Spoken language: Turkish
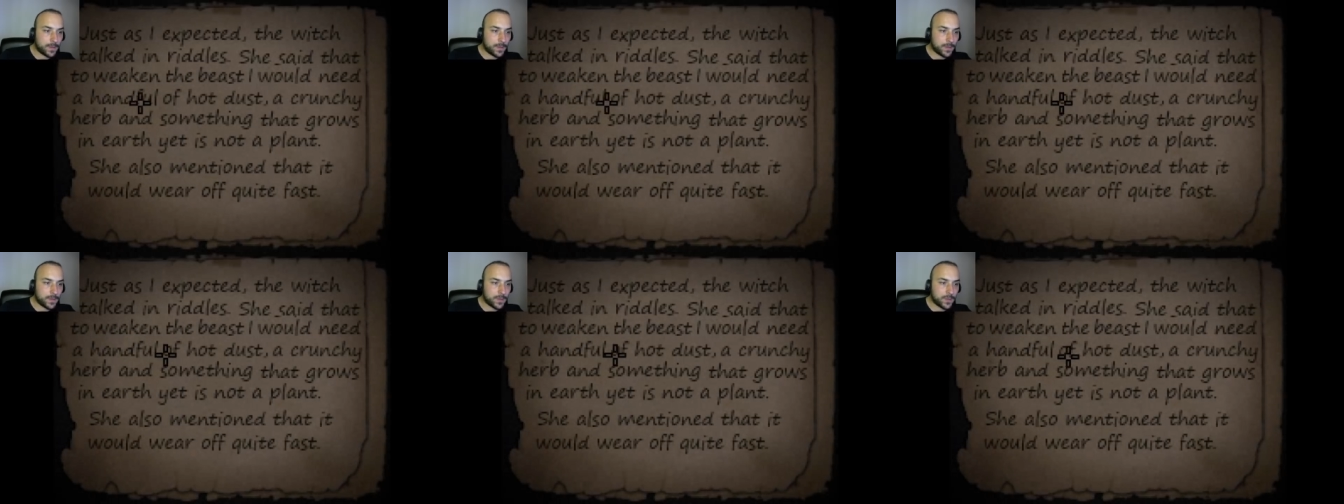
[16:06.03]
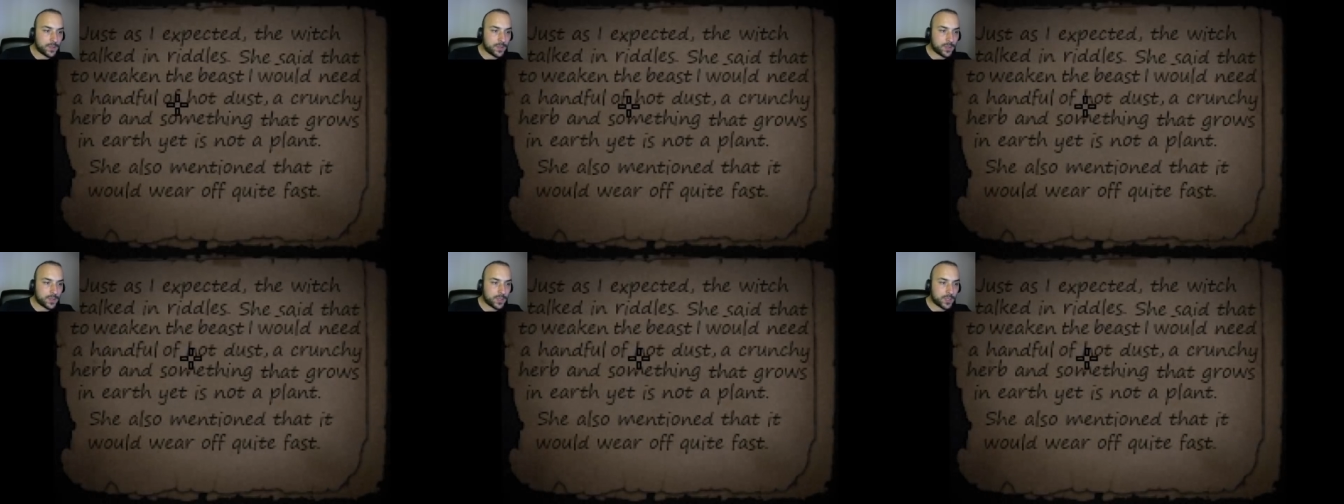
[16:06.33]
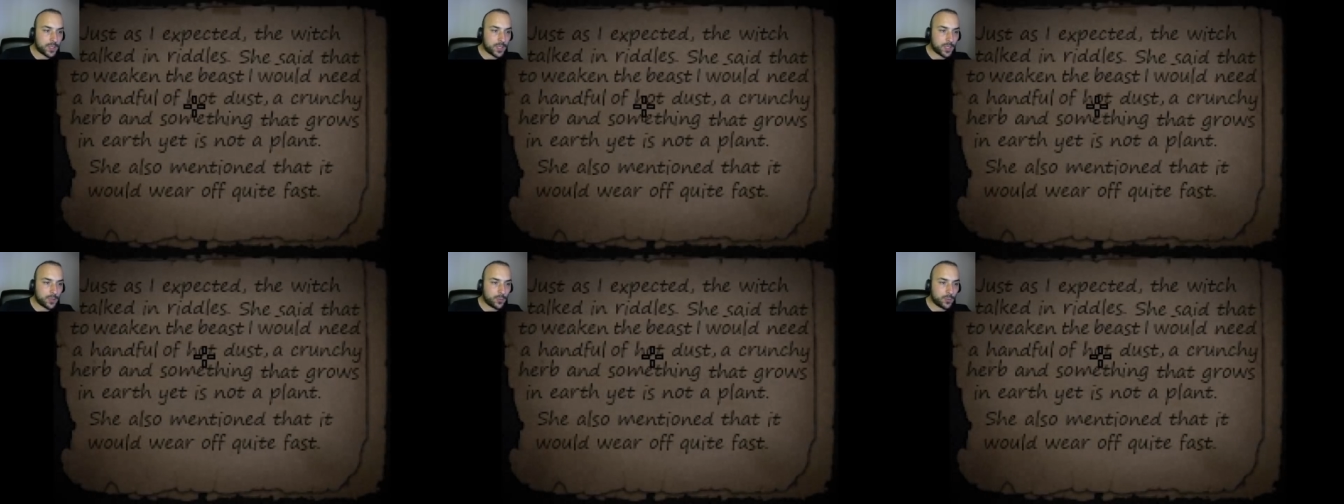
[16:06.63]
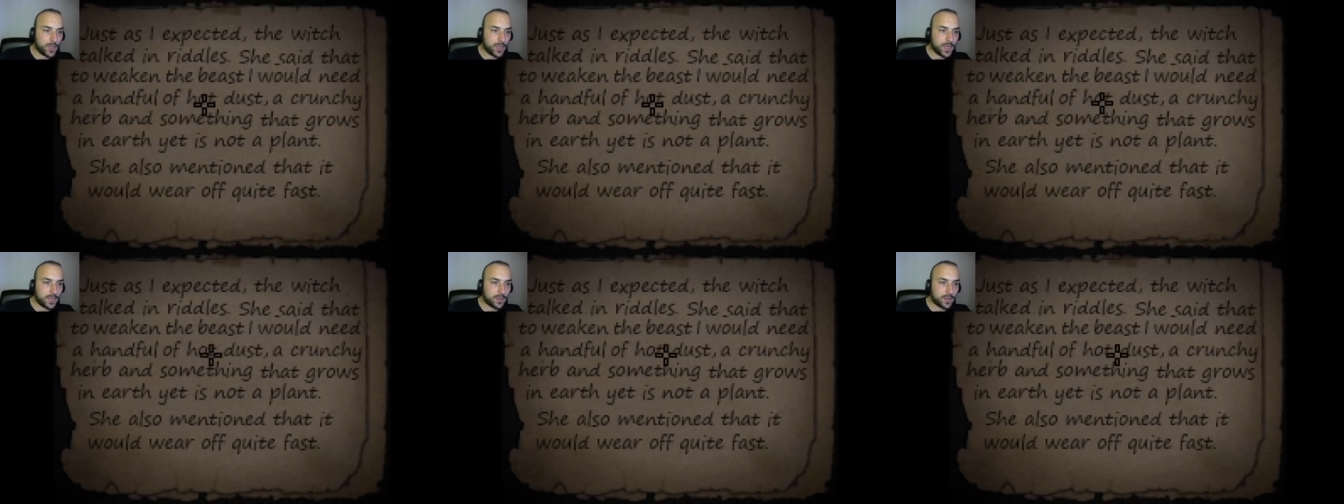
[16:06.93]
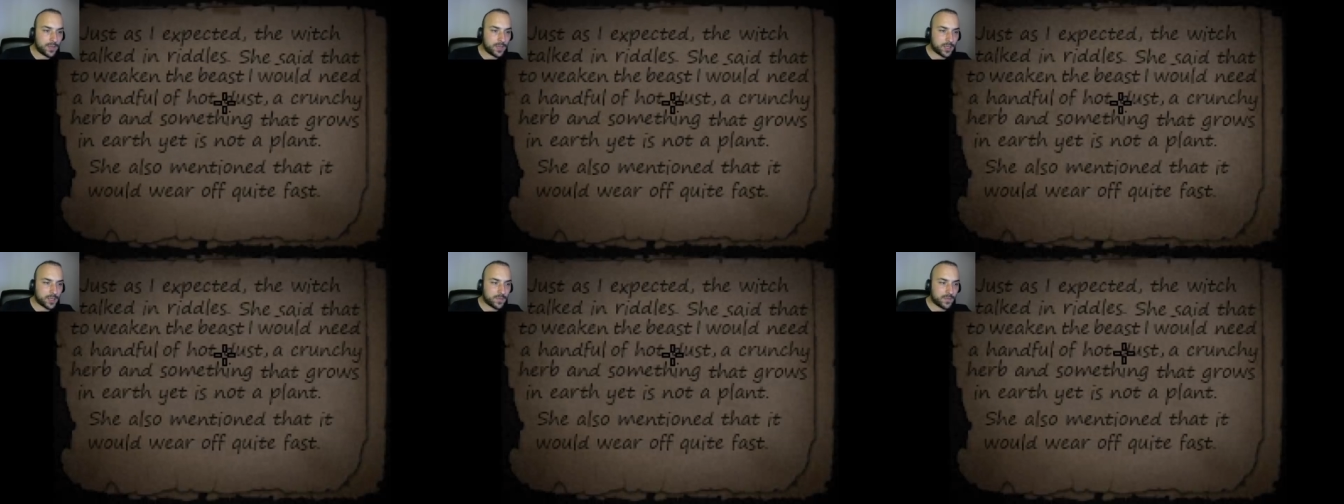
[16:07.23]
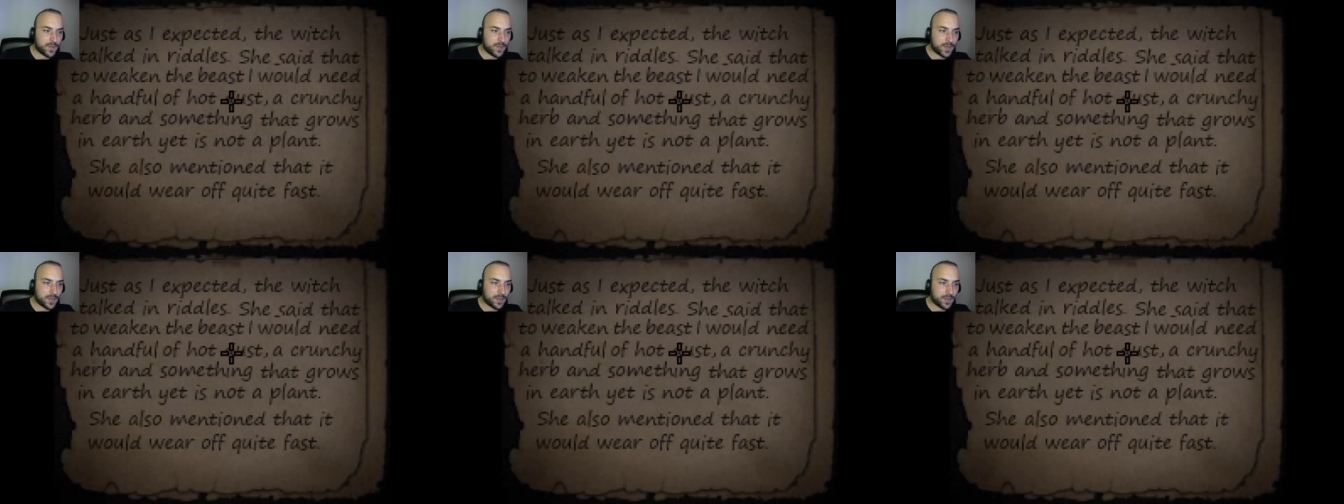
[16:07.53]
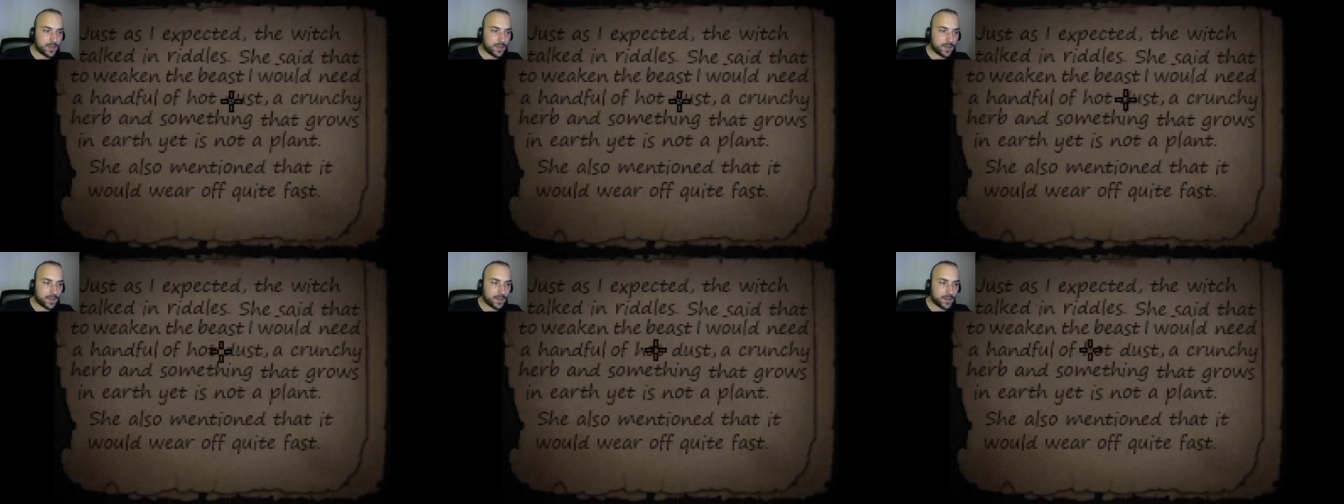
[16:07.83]
sıcak küle ihtiyacım var
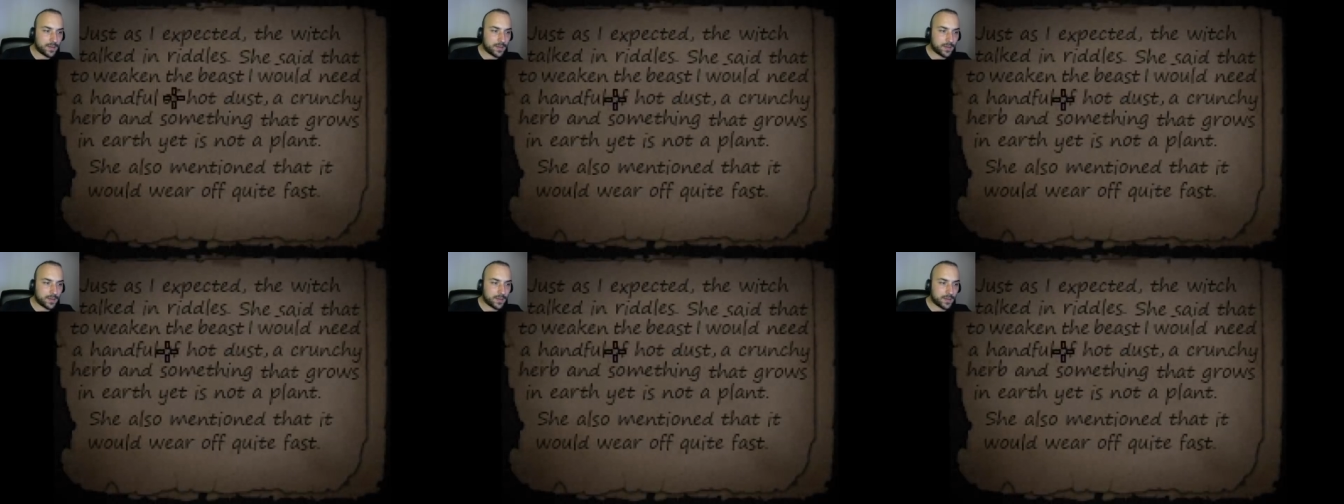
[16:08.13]
dedi.